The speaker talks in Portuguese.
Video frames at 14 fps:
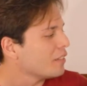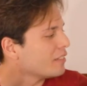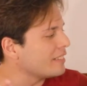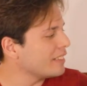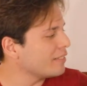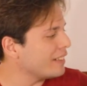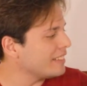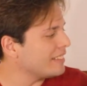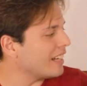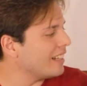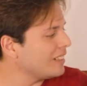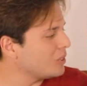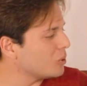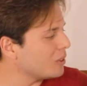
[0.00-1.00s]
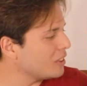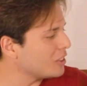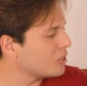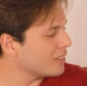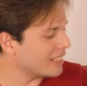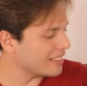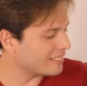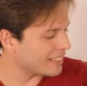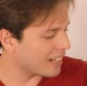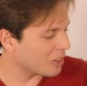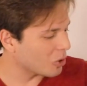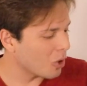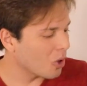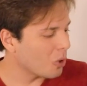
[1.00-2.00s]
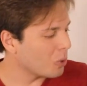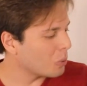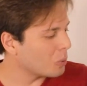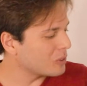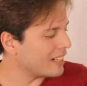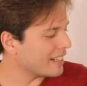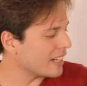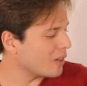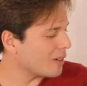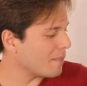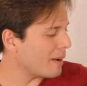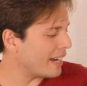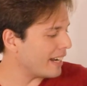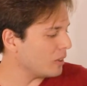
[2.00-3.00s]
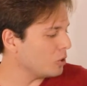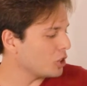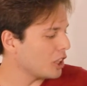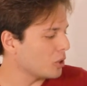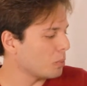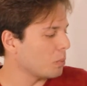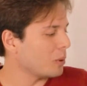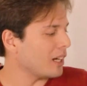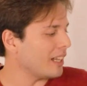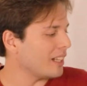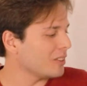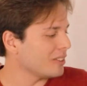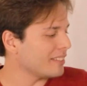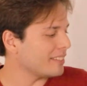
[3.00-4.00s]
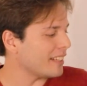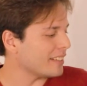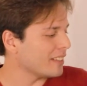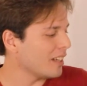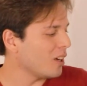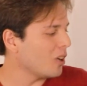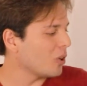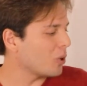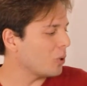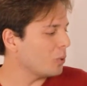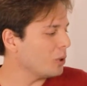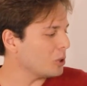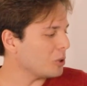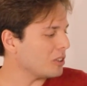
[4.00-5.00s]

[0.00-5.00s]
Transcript: você vai ter a leitura de Donatello o Dragão Amarelo, escrito por Aledocena, com,